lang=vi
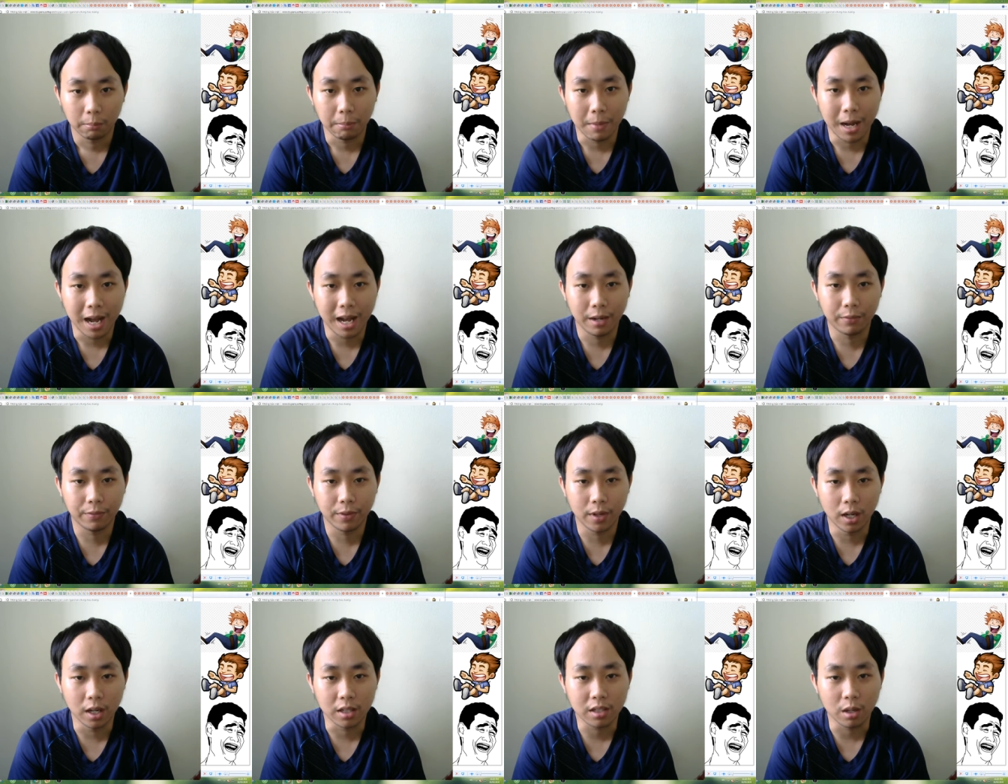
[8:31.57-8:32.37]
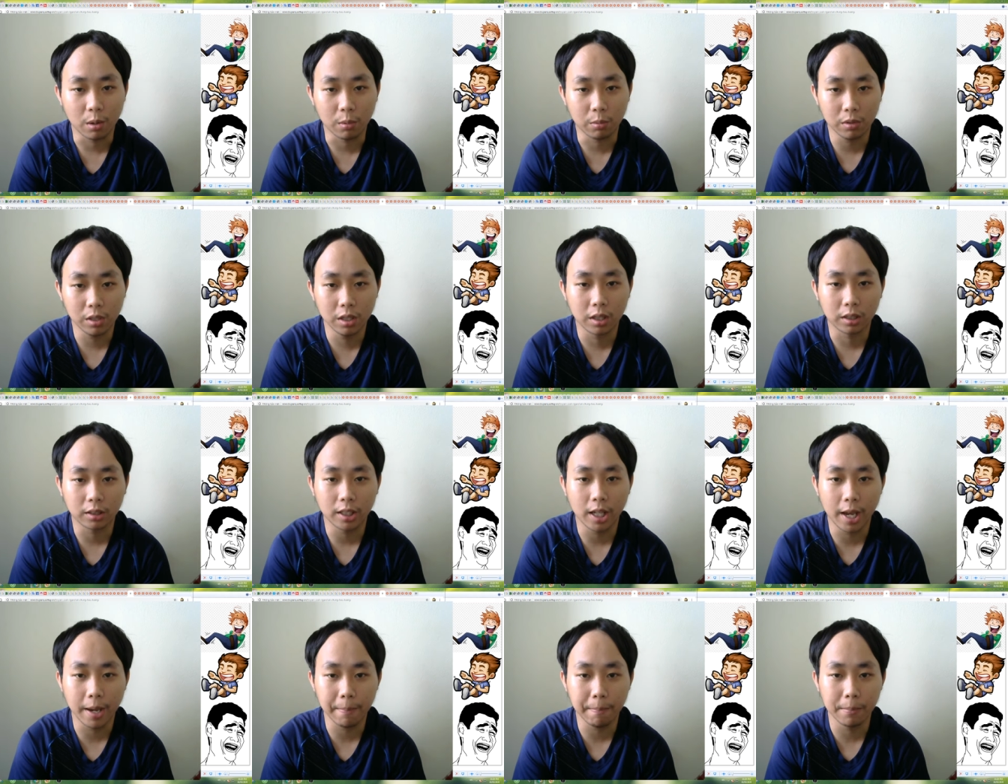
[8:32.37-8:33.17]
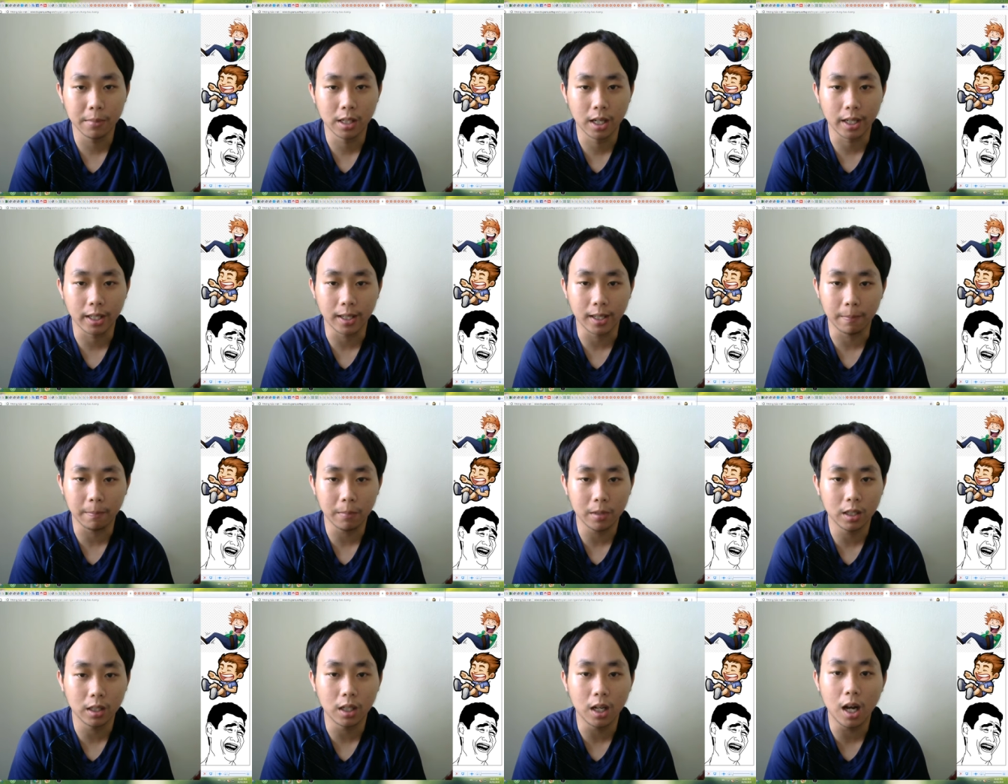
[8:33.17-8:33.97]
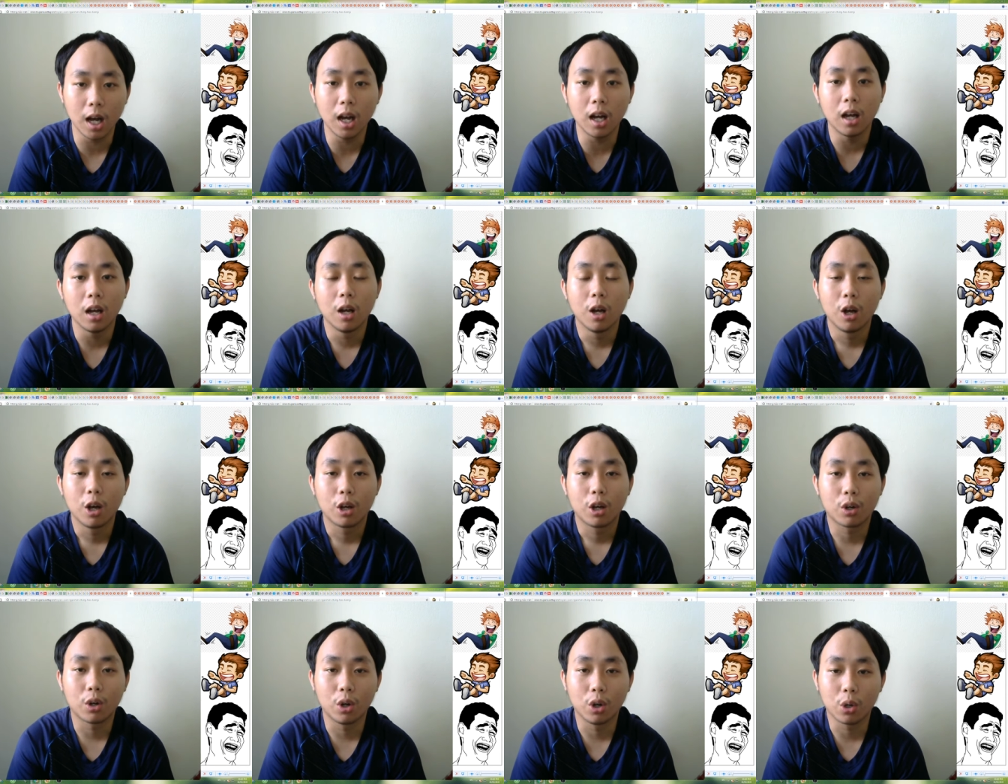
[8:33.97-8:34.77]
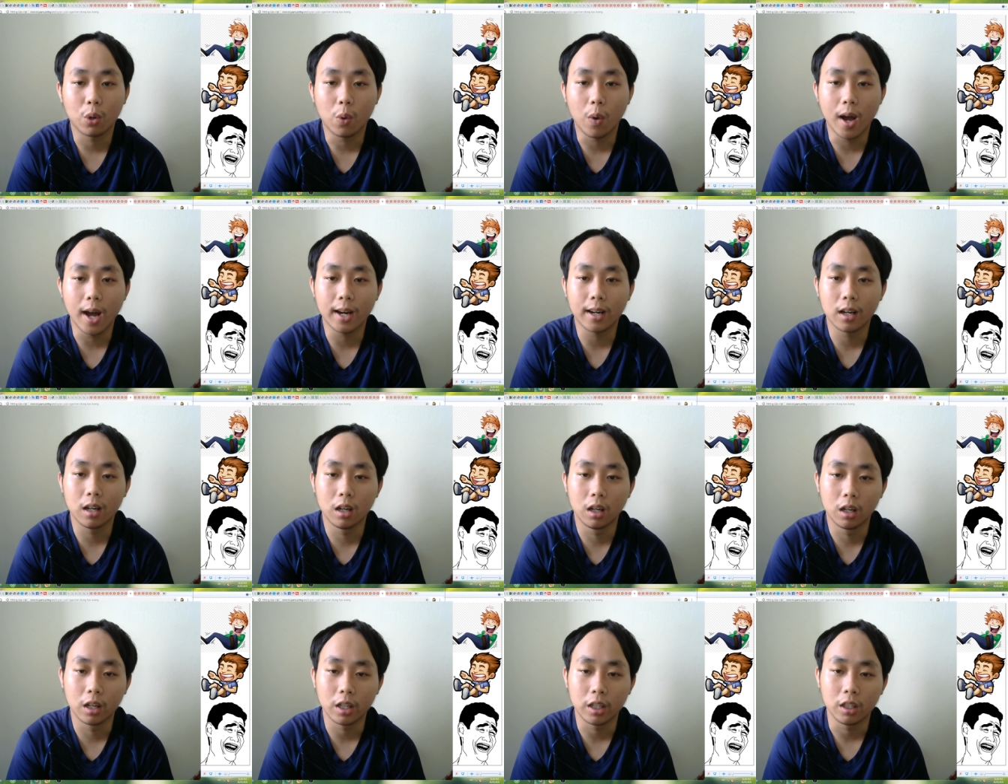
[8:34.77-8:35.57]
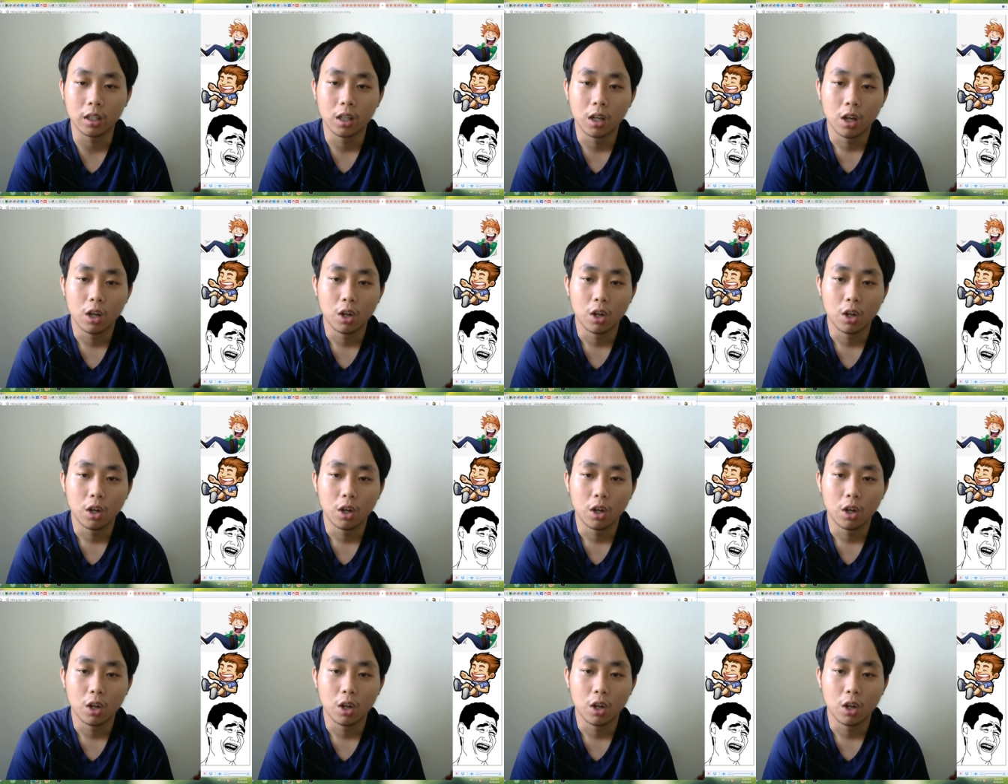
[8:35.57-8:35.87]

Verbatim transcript: Bà vợ sống được thêm 10 năm nữa rồi qua đời.